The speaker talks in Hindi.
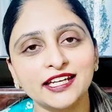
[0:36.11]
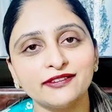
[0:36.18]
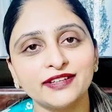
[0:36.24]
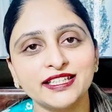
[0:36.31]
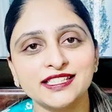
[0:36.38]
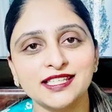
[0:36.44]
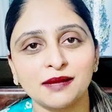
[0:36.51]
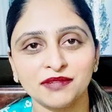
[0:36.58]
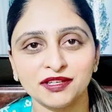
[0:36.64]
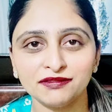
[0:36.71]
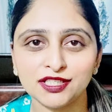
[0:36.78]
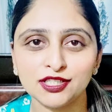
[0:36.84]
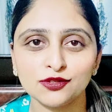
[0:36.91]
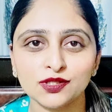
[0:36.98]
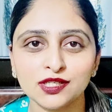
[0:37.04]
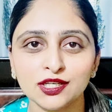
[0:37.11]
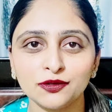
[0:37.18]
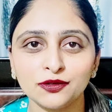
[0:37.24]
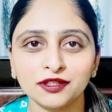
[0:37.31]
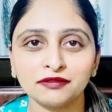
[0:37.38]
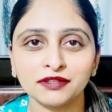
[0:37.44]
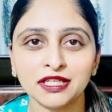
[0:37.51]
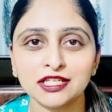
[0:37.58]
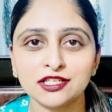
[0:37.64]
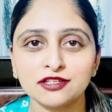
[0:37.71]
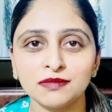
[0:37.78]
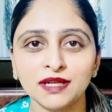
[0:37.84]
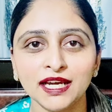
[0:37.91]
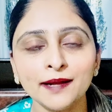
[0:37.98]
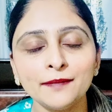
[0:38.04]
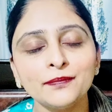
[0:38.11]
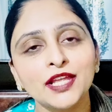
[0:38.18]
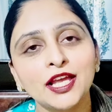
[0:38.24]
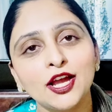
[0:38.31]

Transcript: आने वाली सभी वीडियोस की नोटिफिकेशन मिले